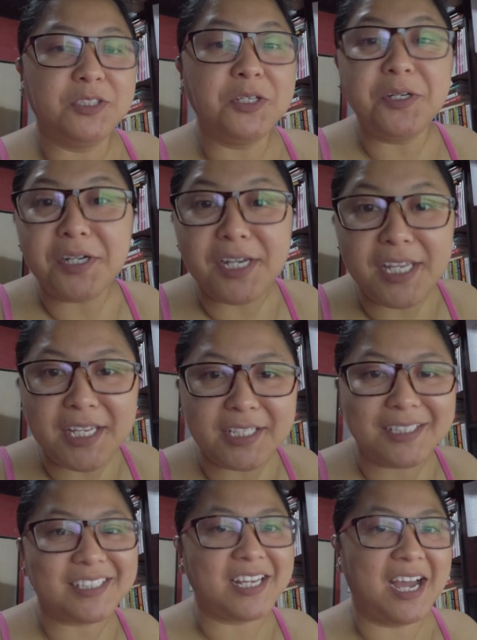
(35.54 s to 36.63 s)
journey
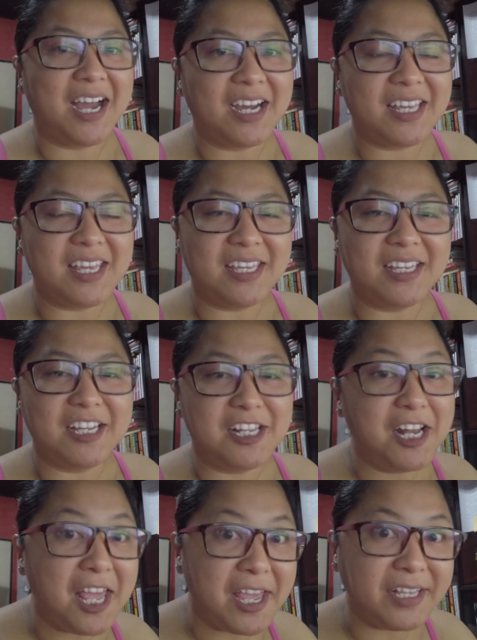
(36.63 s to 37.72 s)
sa aking
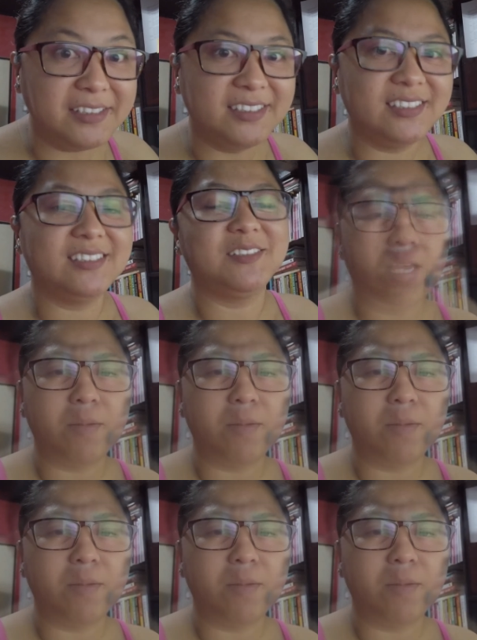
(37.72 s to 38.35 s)
legs.